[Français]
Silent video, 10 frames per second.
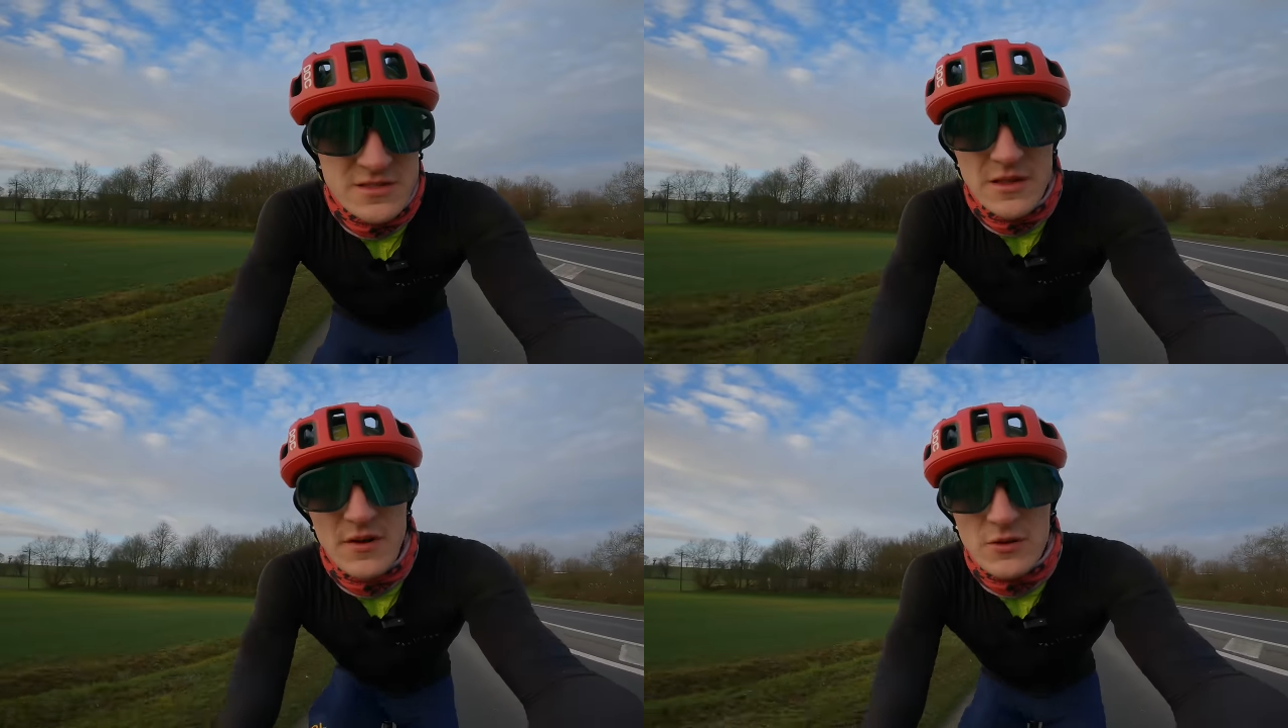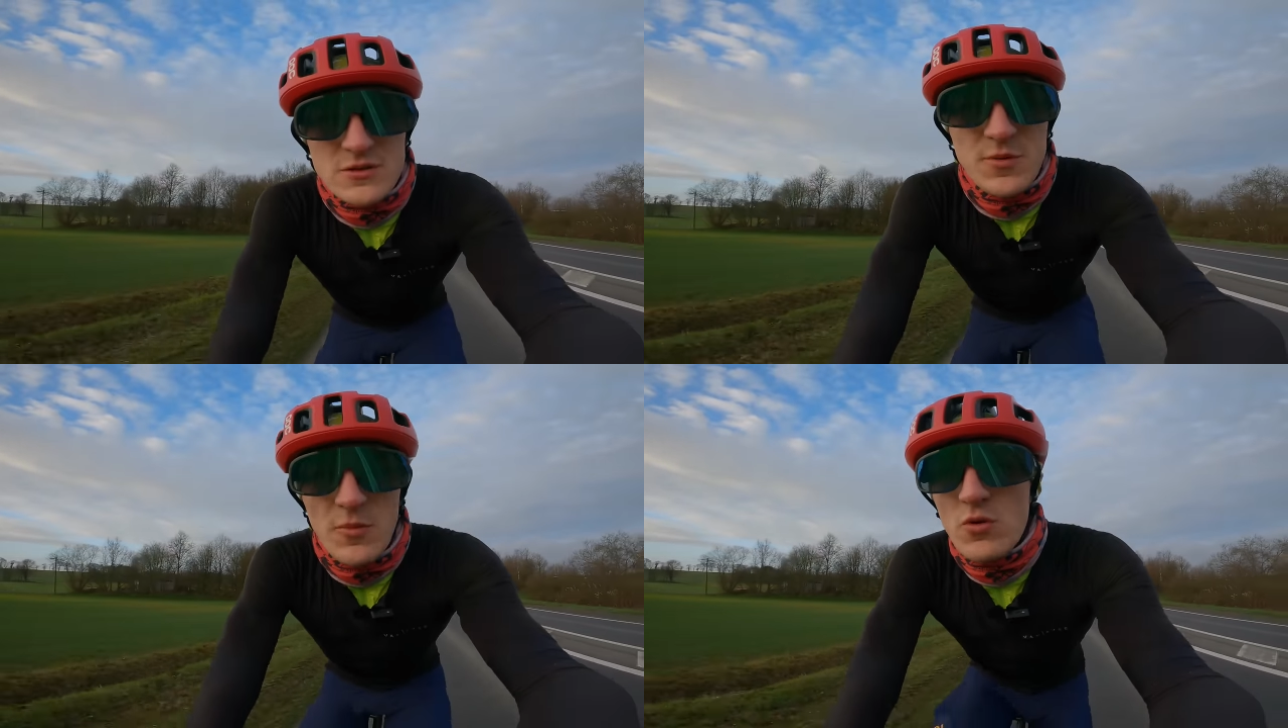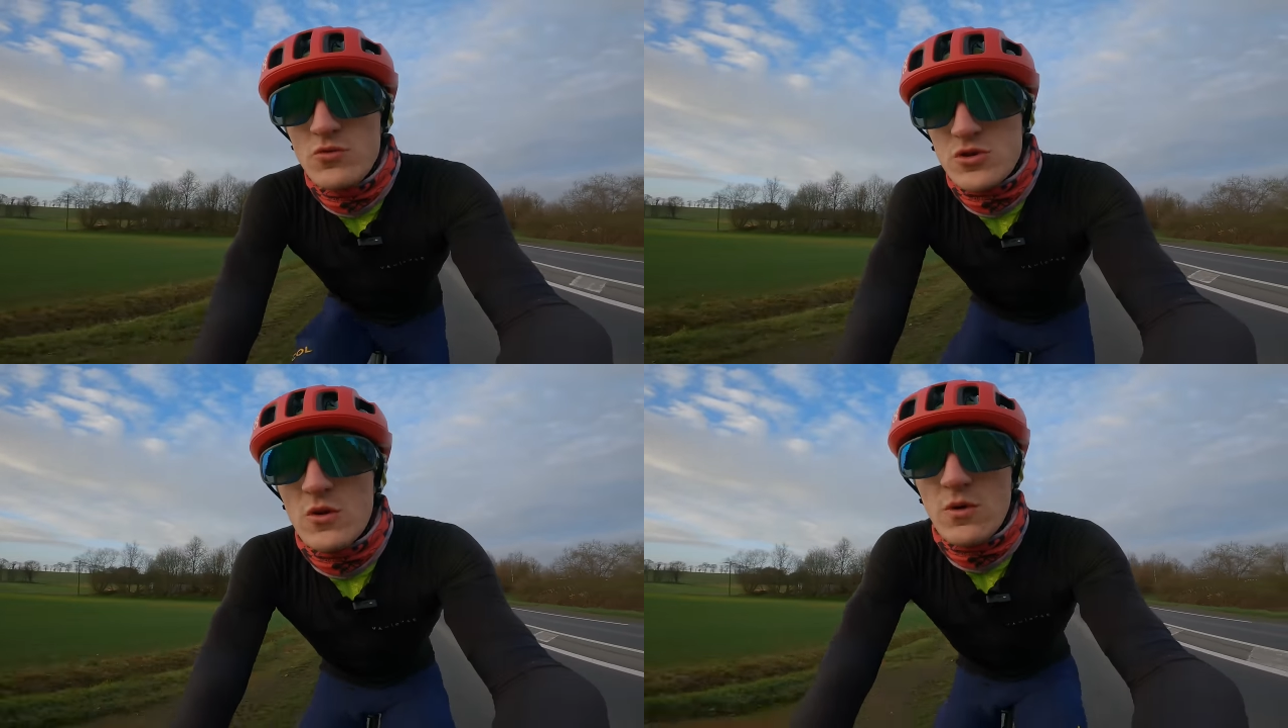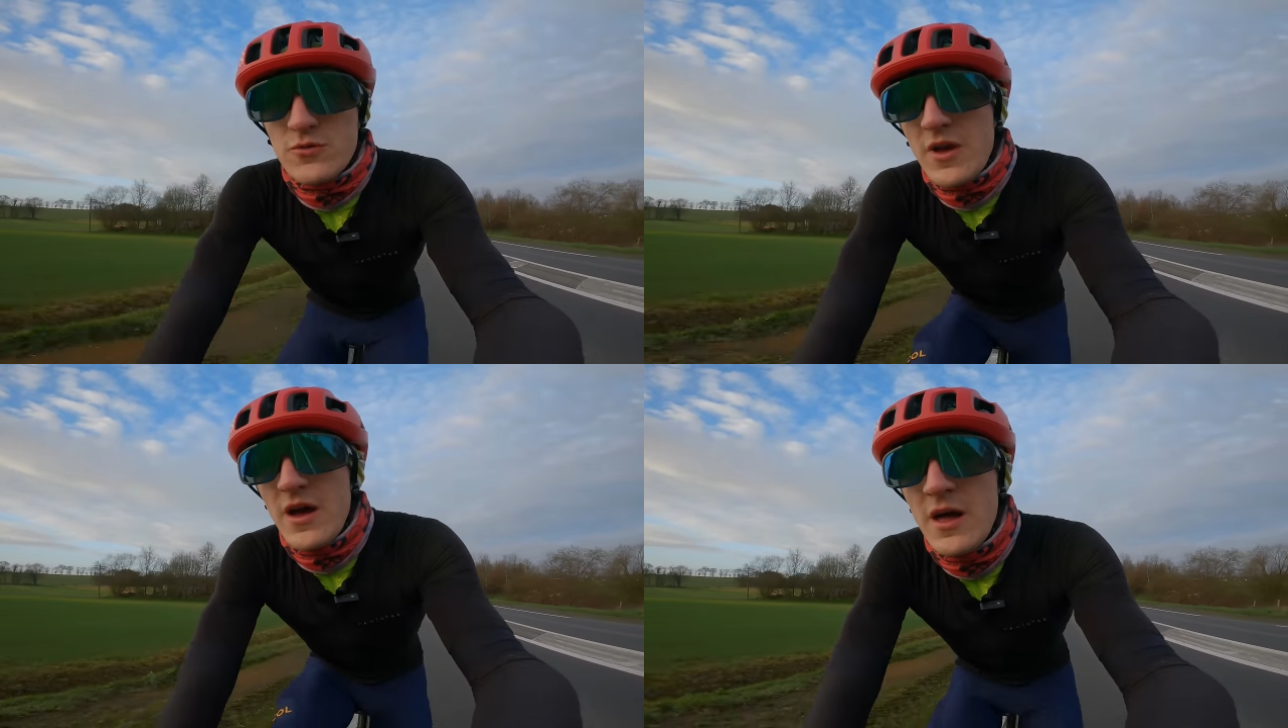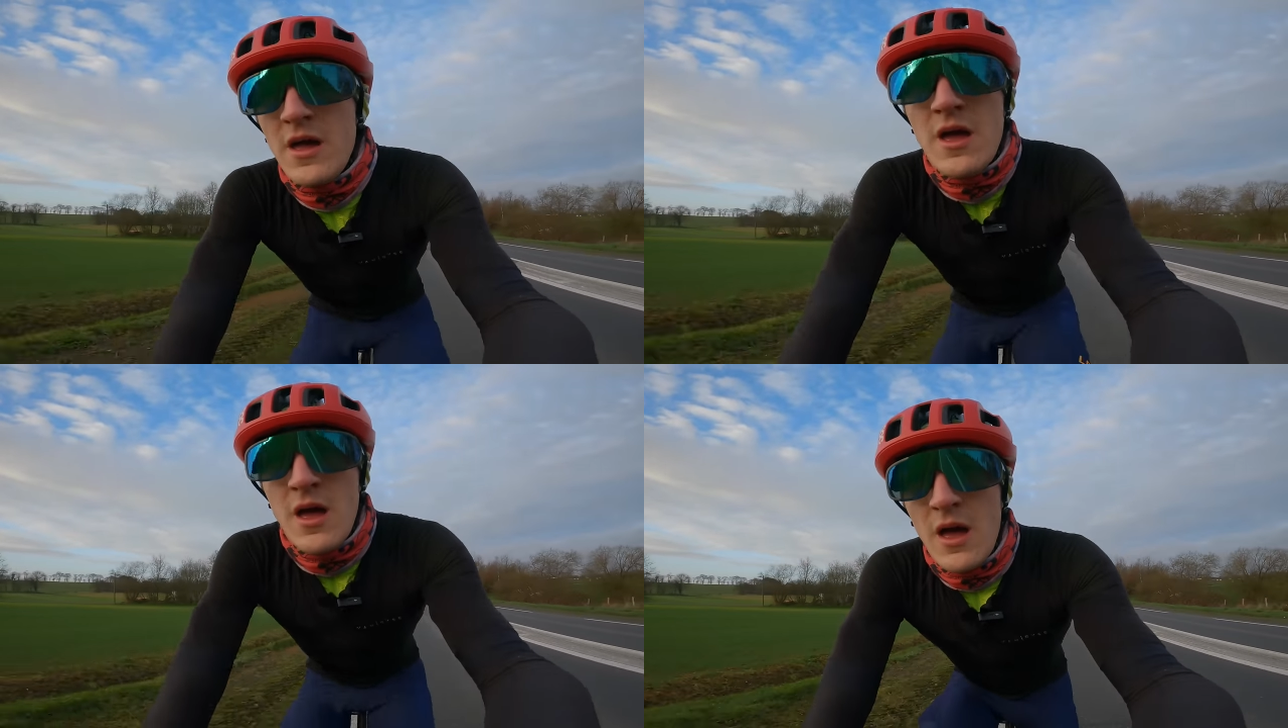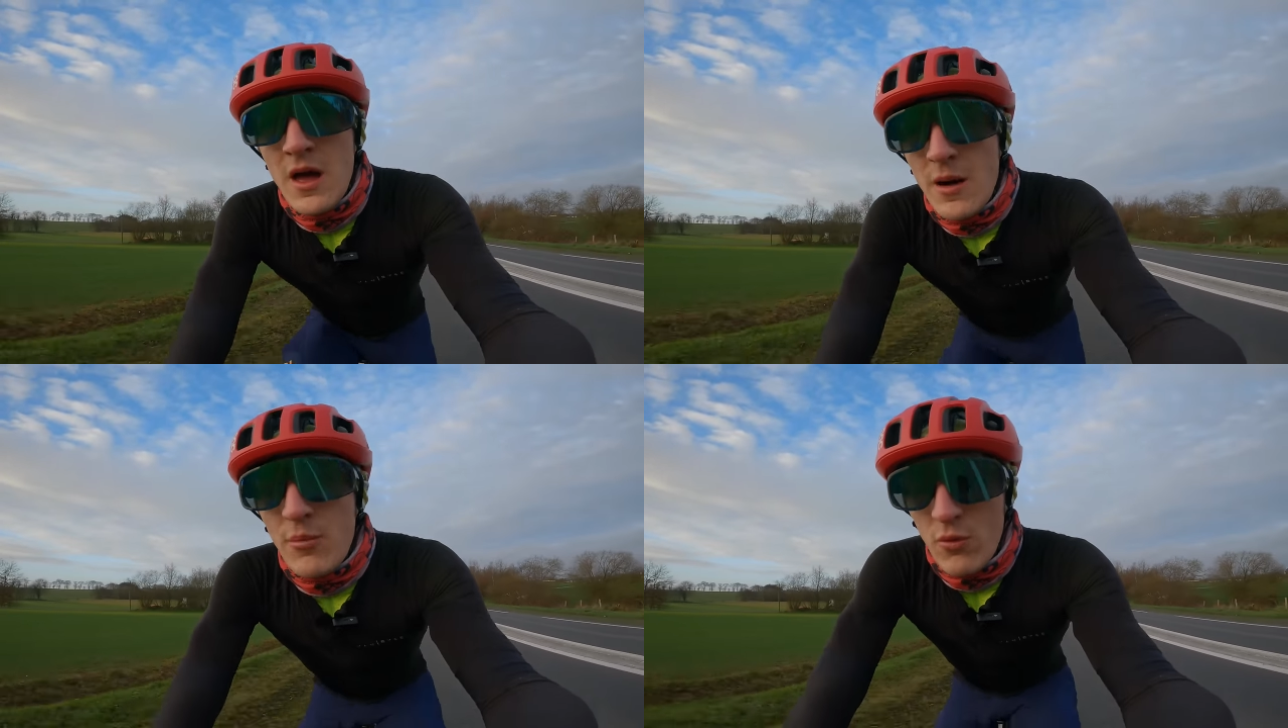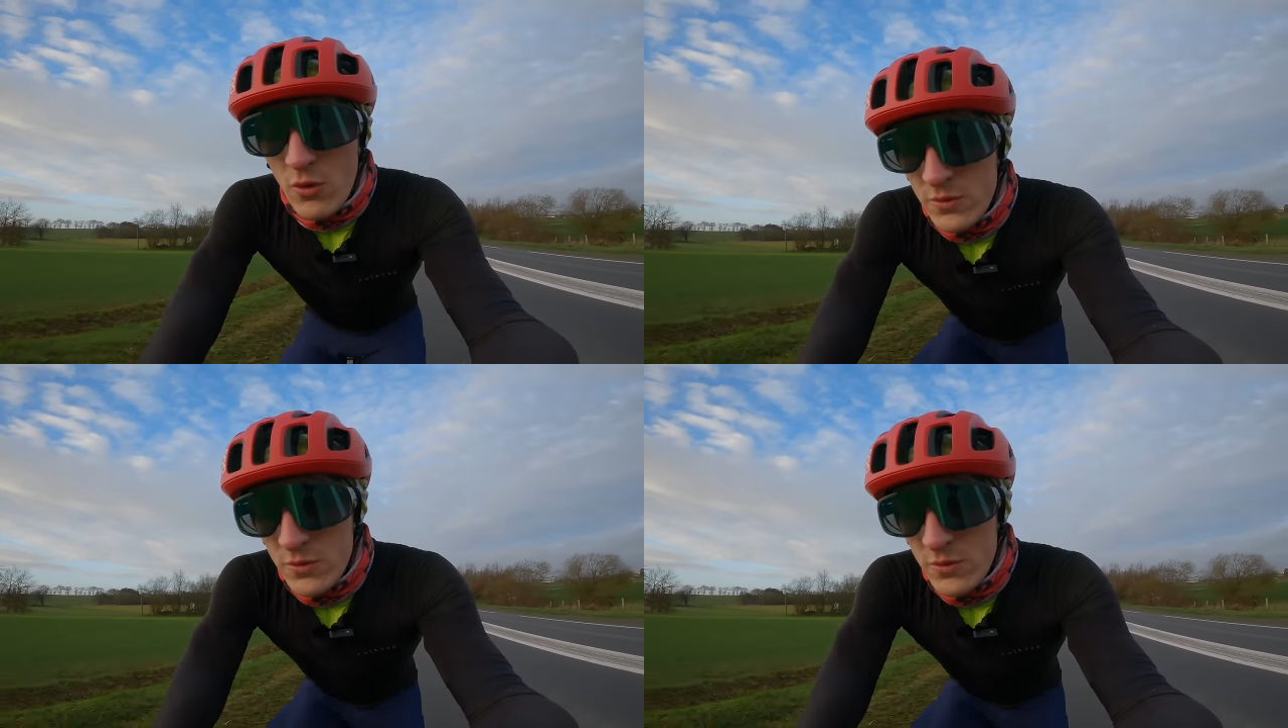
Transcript: c'est les vacances pour beaucoup de gens, ou en tout cas un bon gros